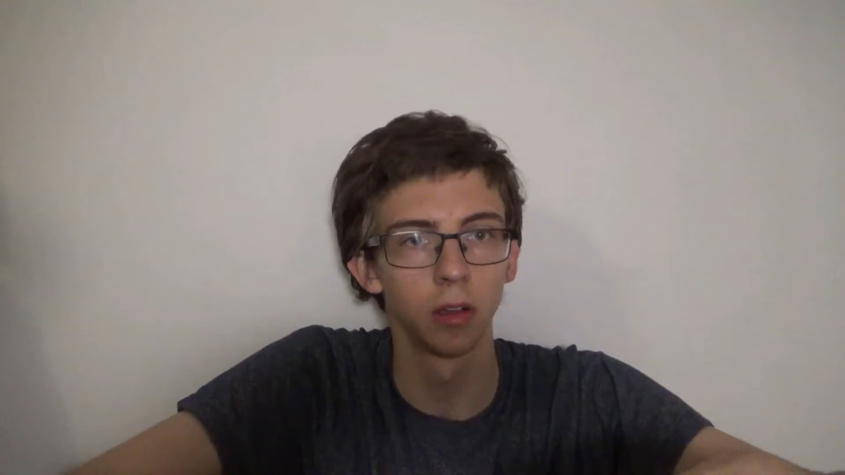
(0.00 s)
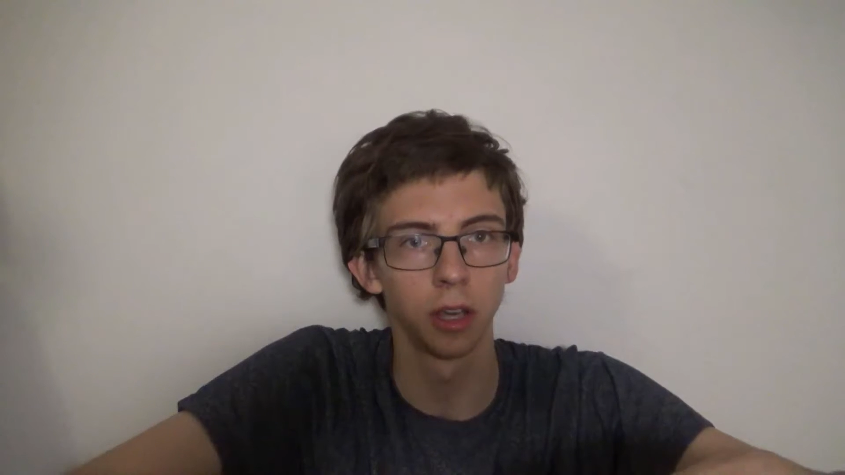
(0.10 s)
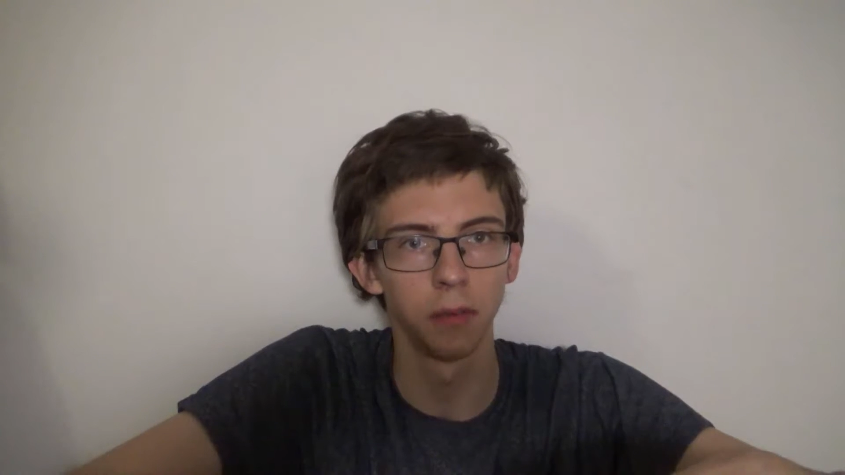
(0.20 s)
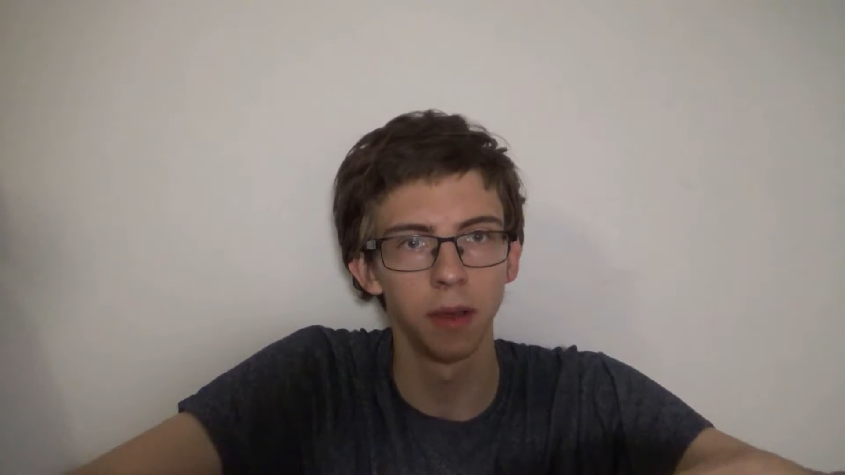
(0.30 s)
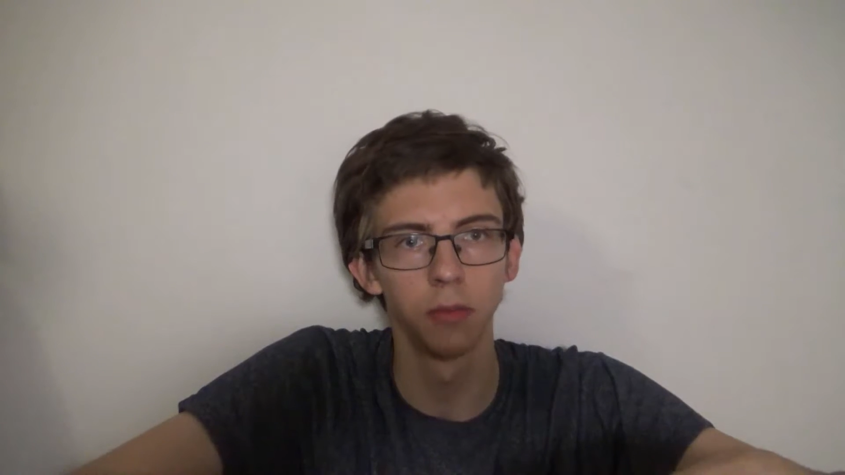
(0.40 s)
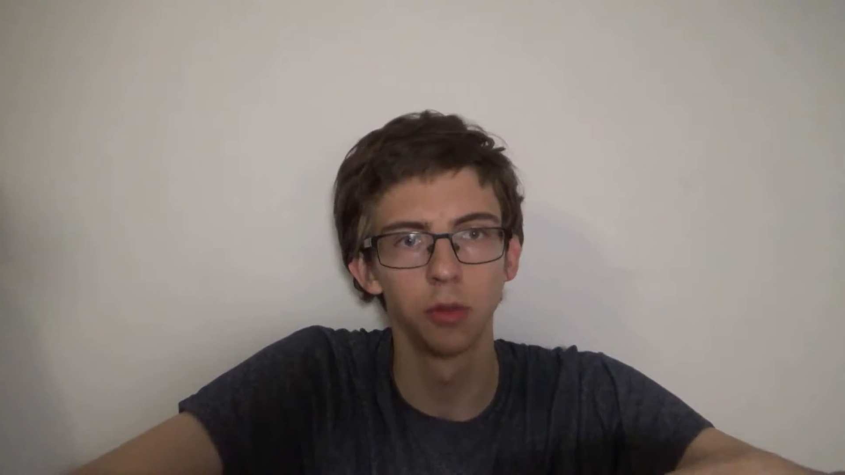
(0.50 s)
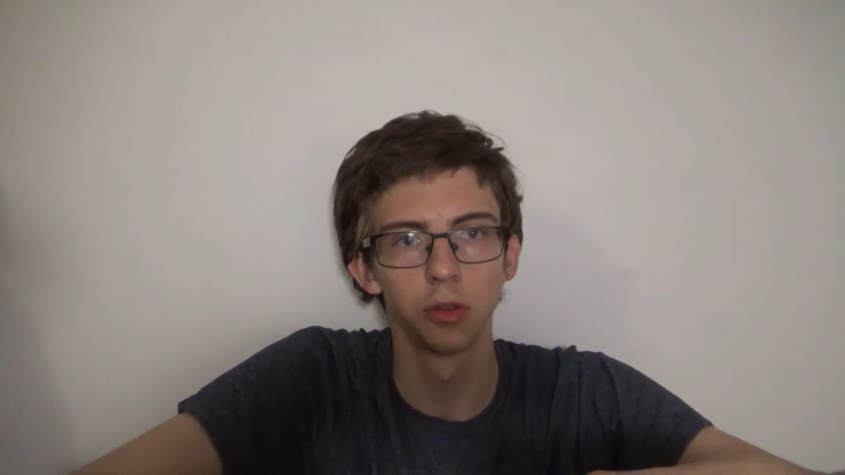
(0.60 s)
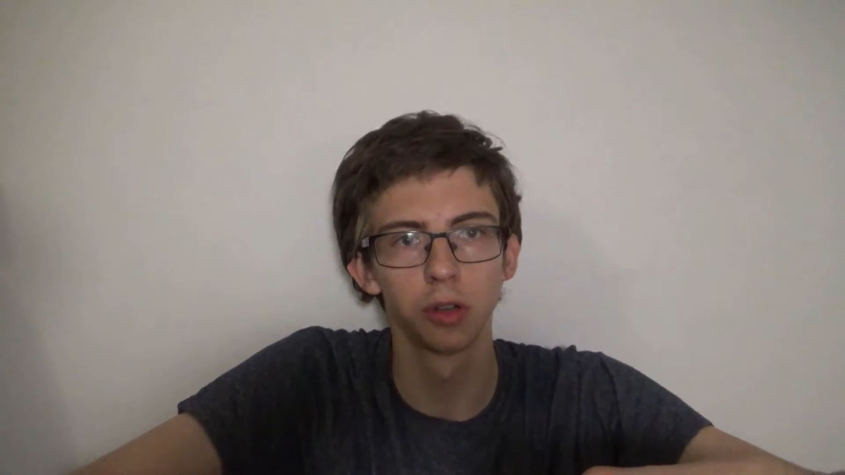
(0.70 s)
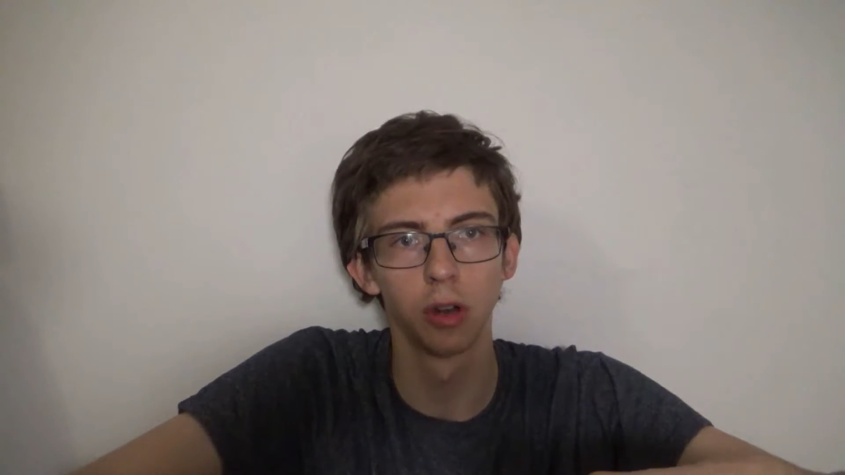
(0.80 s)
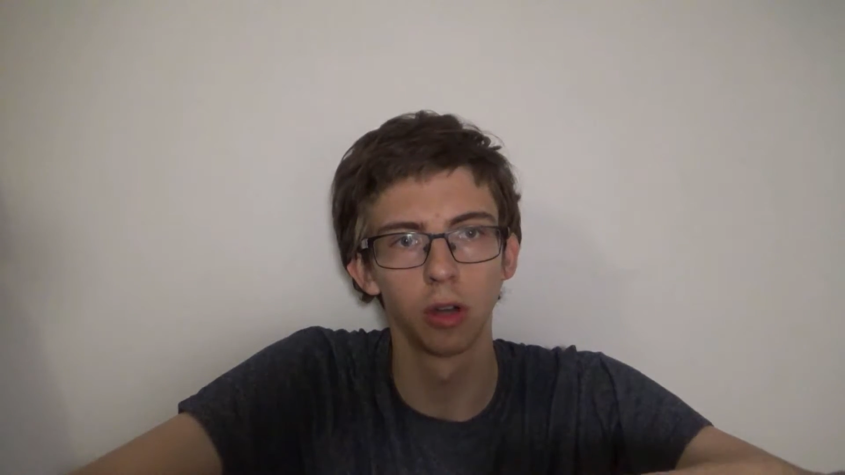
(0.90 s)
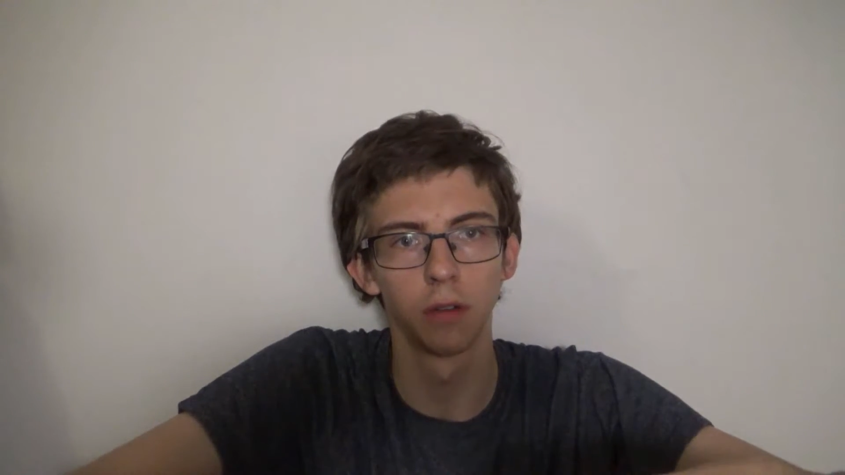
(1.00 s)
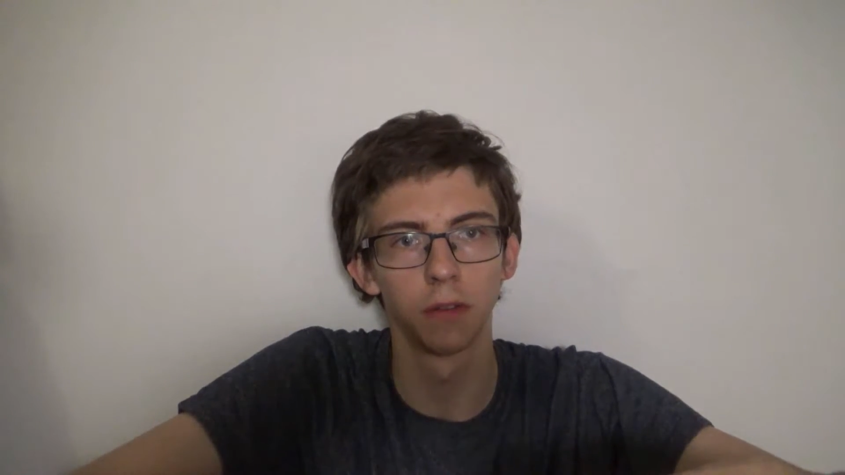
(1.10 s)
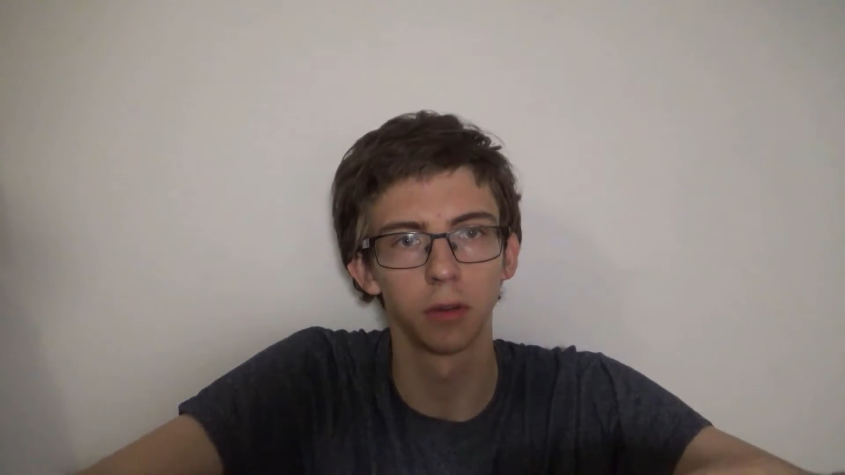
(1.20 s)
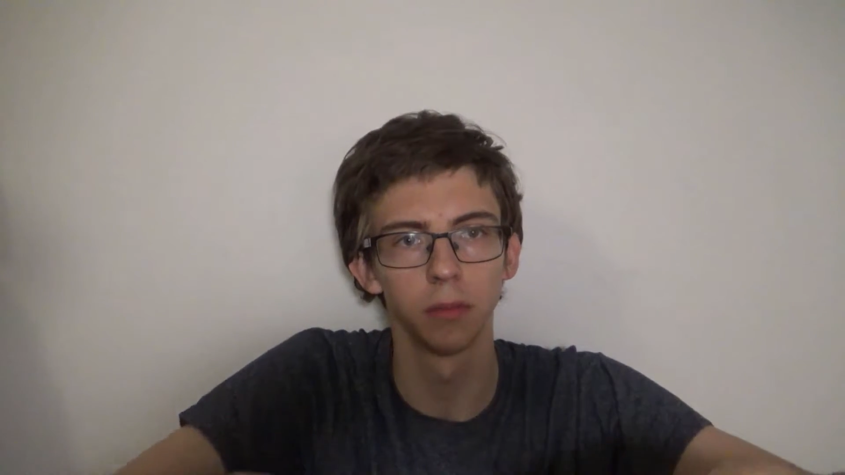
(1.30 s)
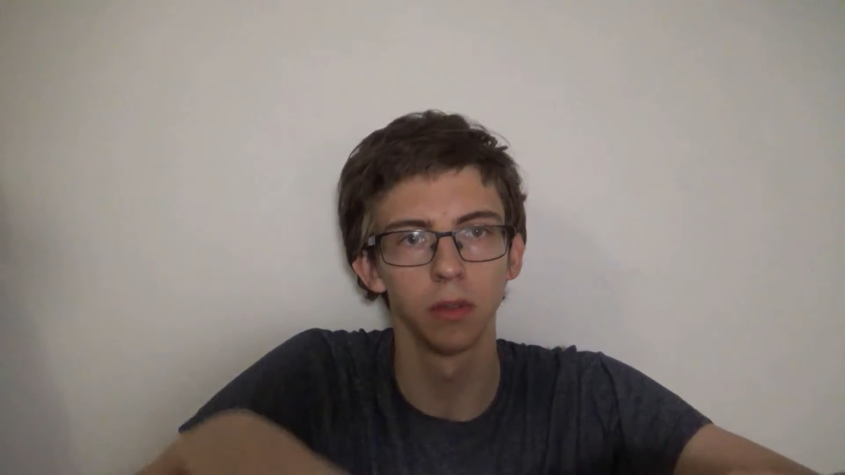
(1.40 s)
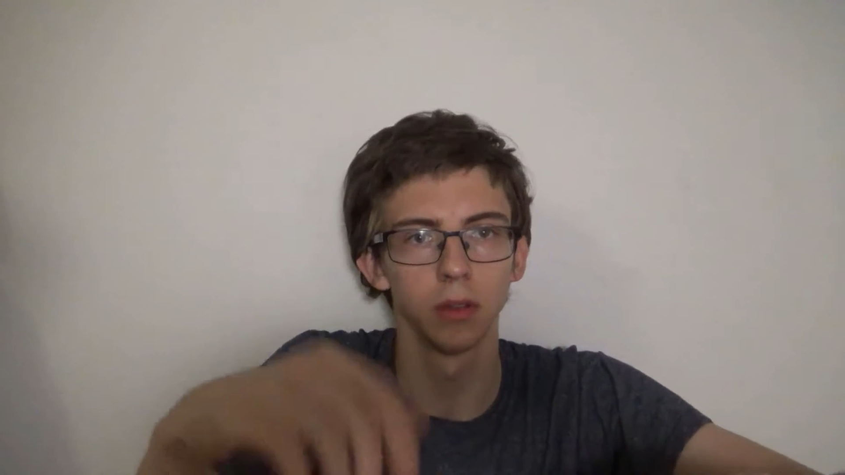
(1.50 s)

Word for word: Ok, mamy już chloroform.